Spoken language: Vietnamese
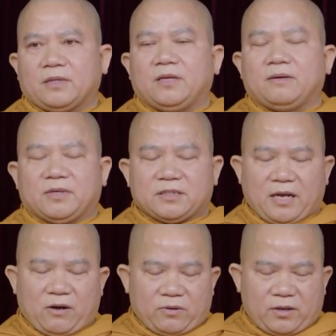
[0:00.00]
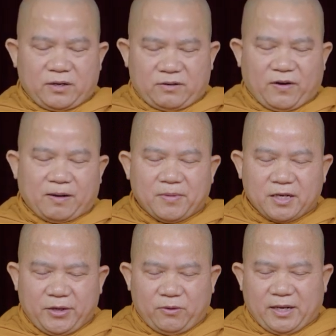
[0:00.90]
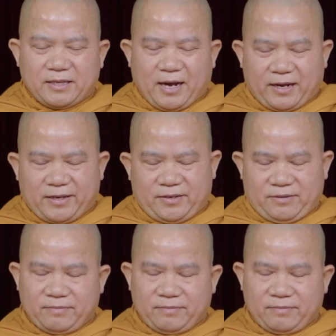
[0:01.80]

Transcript: nhưng mà sau đó Đức Phật mới kêu lại dạy